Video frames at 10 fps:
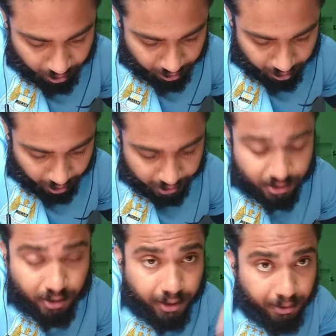
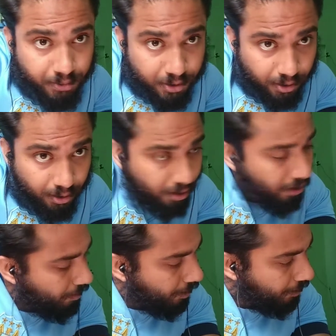नेक्स्ट कैम्स
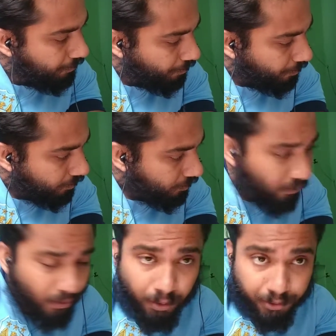
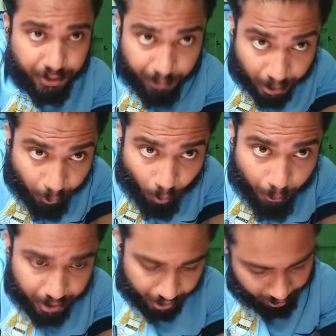uh, ये मेरा
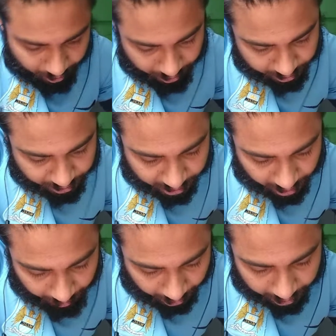बॉम्बे
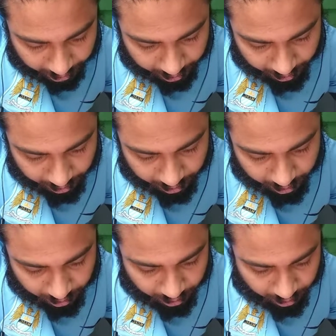सेम अगेन
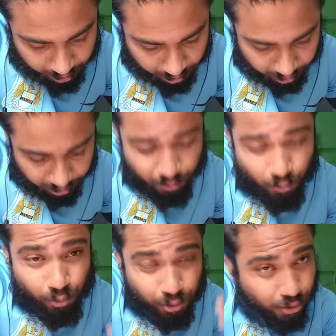
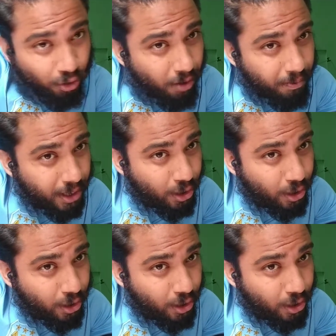वो सॉन्ग भी